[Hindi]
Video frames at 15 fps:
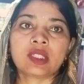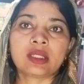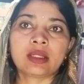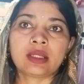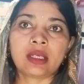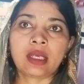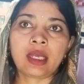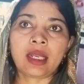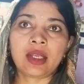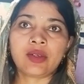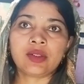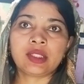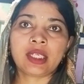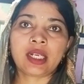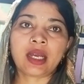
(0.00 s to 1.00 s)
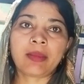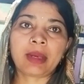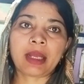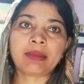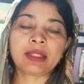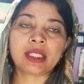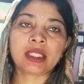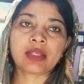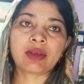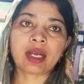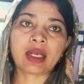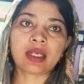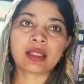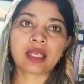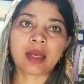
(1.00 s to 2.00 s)
हेलो जी राम राम जी स्वागत
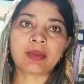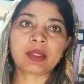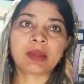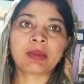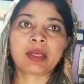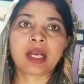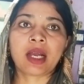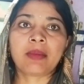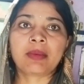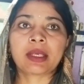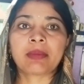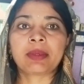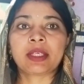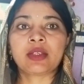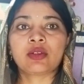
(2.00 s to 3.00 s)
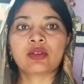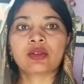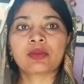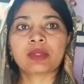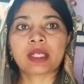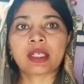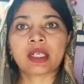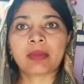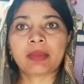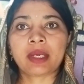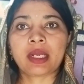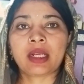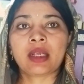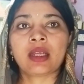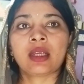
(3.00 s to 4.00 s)
है आप सबका आपके अपने यूट्यूब चैनल पर
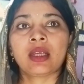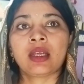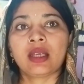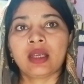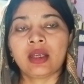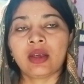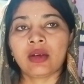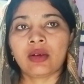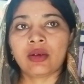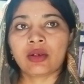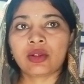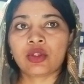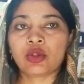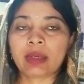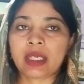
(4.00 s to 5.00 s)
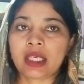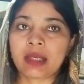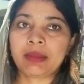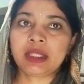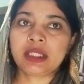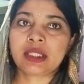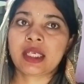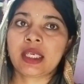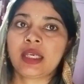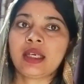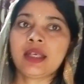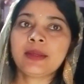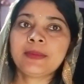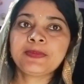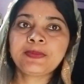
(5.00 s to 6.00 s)
और सुबह के बज गए हैं
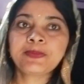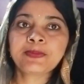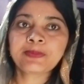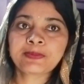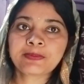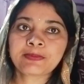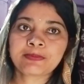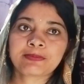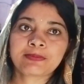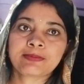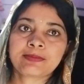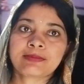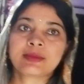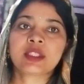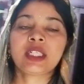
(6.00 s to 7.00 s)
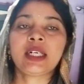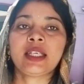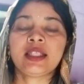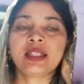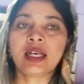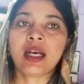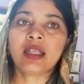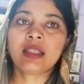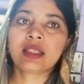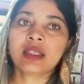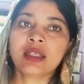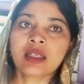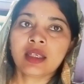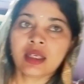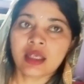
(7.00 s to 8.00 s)
साढ़े सात
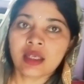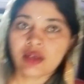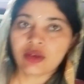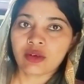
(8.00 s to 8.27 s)
और